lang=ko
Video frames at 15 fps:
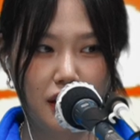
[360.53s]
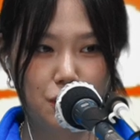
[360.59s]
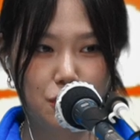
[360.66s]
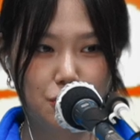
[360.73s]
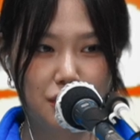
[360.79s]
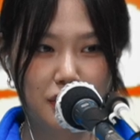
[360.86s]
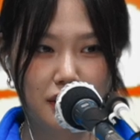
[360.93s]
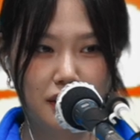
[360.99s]
하고
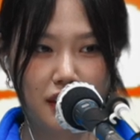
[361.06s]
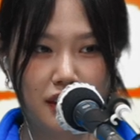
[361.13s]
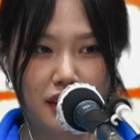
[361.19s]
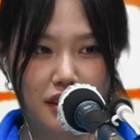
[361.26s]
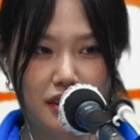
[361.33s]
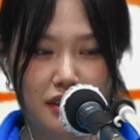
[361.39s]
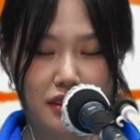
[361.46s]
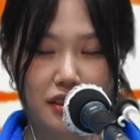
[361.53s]
싶다는
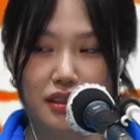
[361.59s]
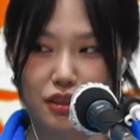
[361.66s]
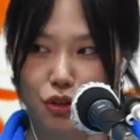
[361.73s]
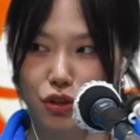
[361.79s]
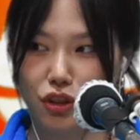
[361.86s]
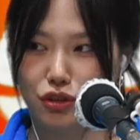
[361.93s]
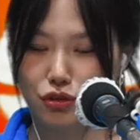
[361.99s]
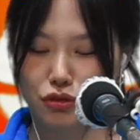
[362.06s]
생각이 그때
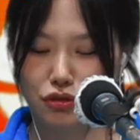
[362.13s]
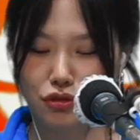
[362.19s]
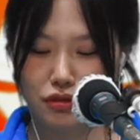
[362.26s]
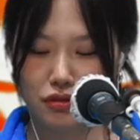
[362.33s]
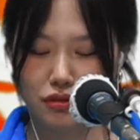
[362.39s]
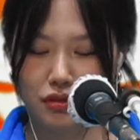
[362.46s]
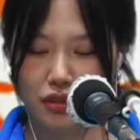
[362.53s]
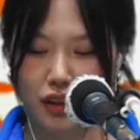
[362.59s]

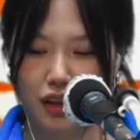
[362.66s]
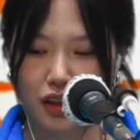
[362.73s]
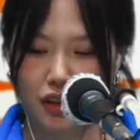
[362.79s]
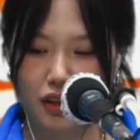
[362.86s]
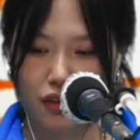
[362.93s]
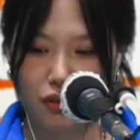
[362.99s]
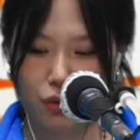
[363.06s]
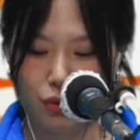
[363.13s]
들어가지고
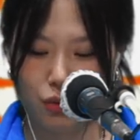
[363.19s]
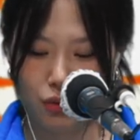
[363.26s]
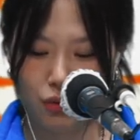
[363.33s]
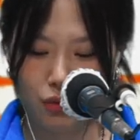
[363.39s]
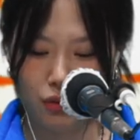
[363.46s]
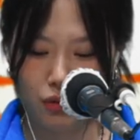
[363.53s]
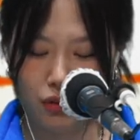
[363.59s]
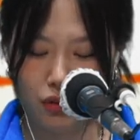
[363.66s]

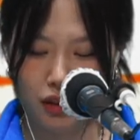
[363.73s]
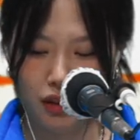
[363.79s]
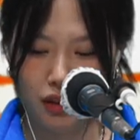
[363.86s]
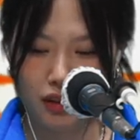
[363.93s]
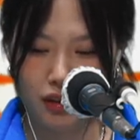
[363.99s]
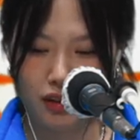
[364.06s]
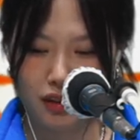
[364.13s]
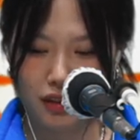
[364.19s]
어,
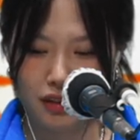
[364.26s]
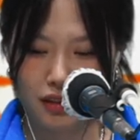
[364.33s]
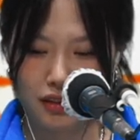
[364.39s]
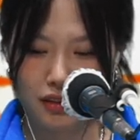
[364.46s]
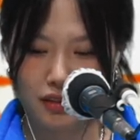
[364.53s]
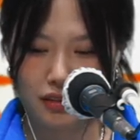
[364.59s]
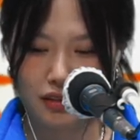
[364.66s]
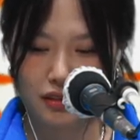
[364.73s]

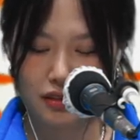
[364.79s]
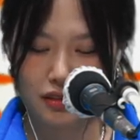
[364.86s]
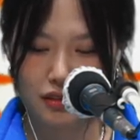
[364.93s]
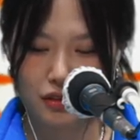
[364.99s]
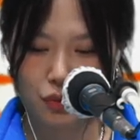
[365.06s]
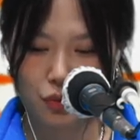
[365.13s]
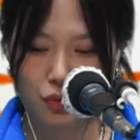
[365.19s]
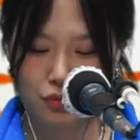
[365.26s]

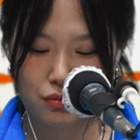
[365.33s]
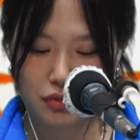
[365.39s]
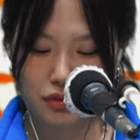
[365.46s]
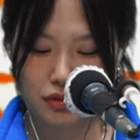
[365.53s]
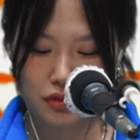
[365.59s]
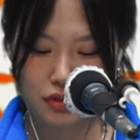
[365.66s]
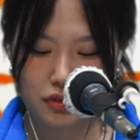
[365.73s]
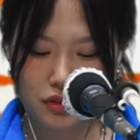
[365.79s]

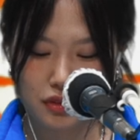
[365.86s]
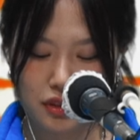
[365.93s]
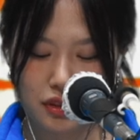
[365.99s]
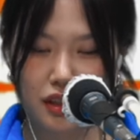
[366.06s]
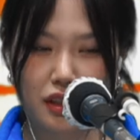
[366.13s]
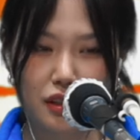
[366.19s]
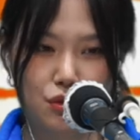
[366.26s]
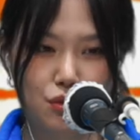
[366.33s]
공부를
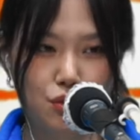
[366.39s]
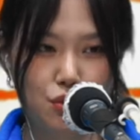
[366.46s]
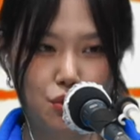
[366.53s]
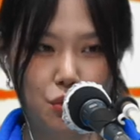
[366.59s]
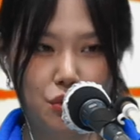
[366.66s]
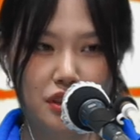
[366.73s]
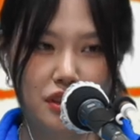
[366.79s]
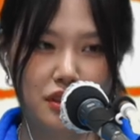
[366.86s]
그때까지도
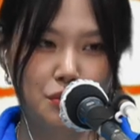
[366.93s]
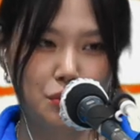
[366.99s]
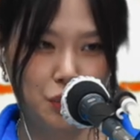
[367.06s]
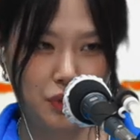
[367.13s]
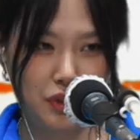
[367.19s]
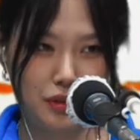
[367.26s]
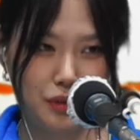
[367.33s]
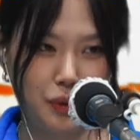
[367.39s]
놓지는
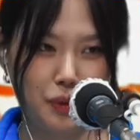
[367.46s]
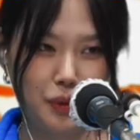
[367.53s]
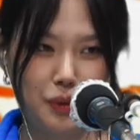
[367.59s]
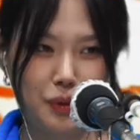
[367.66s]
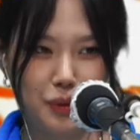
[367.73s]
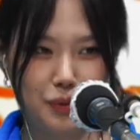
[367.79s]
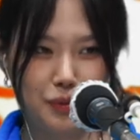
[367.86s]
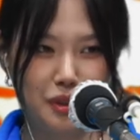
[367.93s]

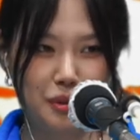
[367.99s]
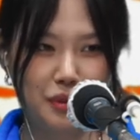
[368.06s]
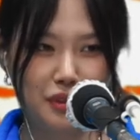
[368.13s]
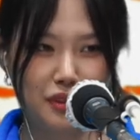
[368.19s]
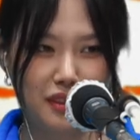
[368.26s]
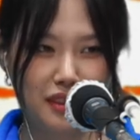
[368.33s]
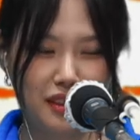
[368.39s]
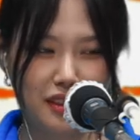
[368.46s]
못했어요. 왜냐면
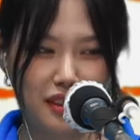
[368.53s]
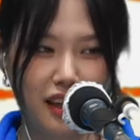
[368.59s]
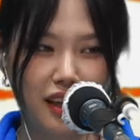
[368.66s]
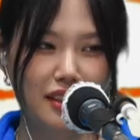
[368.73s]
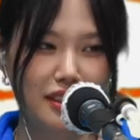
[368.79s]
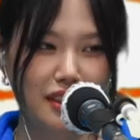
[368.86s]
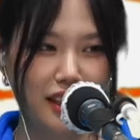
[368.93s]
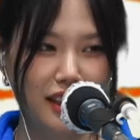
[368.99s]

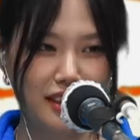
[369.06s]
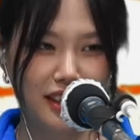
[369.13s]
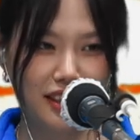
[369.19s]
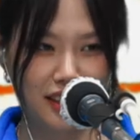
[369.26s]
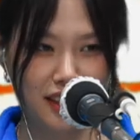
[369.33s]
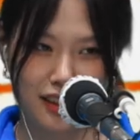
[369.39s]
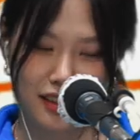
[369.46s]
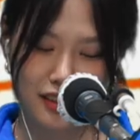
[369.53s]
대학을 가야
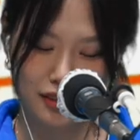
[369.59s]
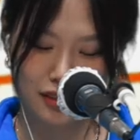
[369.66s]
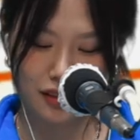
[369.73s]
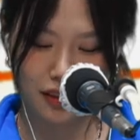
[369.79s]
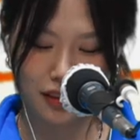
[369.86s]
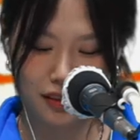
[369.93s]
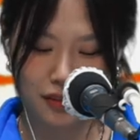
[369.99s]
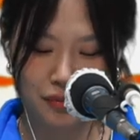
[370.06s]
되니까.
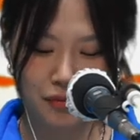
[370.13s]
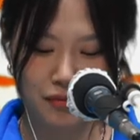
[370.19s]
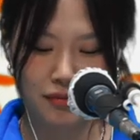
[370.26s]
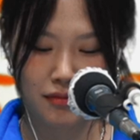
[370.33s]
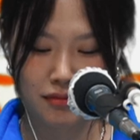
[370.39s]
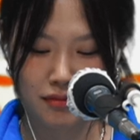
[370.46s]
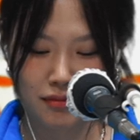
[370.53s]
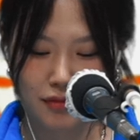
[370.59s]
근데
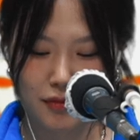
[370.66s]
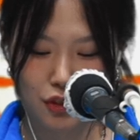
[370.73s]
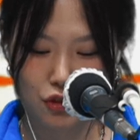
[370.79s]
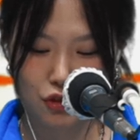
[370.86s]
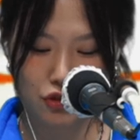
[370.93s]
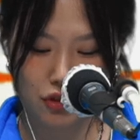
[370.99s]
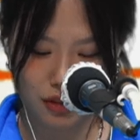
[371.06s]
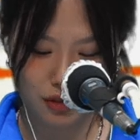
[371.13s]

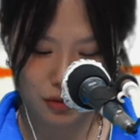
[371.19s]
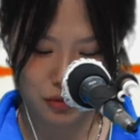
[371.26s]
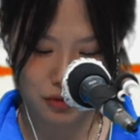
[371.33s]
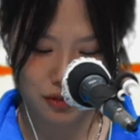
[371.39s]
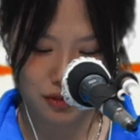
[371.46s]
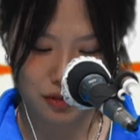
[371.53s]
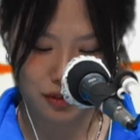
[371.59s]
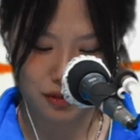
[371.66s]
친구가
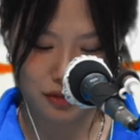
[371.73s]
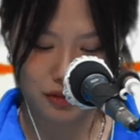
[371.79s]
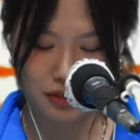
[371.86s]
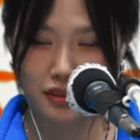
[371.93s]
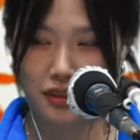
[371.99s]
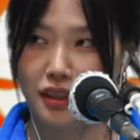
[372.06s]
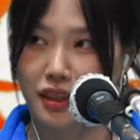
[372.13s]
그러는 거예요.